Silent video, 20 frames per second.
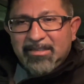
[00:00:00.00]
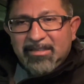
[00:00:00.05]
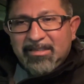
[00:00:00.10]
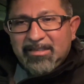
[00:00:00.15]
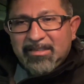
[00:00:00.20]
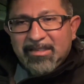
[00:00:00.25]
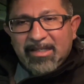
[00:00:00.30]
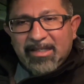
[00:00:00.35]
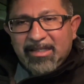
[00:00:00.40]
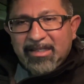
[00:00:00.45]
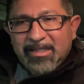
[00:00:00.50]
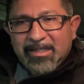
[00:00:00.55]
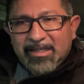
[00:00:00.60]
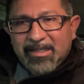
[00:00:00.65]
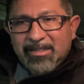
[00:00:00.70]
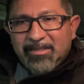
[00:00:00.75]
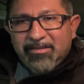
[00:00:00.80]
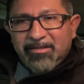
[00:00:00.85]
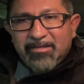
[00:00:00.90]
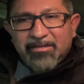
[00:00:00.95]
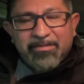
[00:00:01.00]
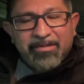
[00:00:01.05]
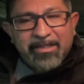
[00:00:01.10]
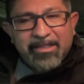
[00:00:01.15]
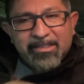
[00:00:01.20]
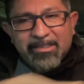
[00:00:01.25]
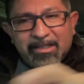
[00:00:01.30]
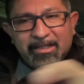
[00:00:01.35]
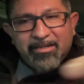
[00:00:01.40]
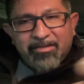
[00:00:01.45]
Ya dije, no les voy a
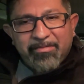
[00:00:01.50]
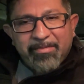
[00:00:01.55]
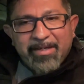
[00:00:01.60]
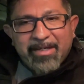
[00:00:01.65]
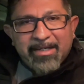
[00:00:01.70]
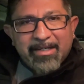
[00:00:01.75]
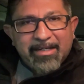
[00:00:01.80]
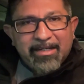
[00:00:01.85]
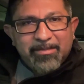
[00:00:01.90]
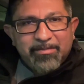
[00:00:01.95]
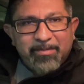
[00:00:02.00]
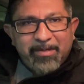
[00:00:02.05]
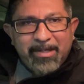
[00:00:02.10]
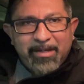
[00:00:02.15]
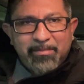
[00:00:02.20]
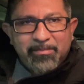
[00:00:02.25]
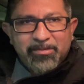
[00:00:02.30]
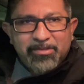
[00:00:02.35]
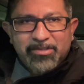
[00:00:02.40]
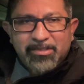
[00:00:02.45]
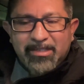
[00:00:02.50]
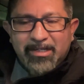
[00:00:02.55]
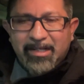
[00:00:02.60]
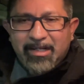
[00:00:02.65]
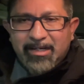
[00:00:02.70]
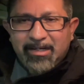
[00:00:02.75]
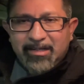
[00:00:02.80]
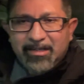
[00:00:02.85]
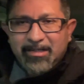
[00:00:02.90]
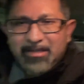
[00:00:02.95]
echar mi viaje, les voy a
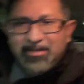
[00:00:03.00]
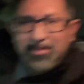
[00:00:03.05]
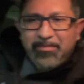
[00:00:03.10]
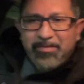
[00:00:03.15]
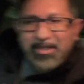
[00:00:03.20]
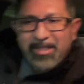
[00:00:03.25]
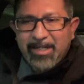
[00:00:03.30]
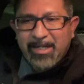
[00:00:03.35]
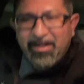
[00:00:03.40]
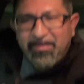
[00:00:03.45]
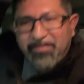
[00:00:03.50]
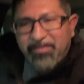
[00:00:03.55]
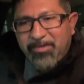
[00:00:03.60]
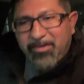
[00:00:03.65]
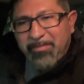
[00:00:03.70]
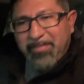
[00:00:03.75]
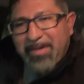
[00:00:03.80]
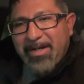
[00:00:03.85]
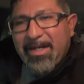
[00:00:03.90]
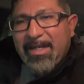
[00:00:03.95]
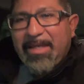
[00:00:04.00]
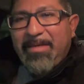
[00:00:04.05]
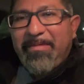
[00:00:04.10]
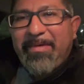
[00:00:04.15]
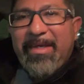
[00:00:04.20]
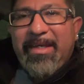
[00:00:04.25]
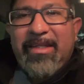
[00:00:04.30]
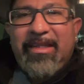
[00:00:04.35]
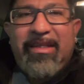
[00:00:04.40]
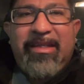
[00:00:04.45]
mostrar mi teléfono para que vean.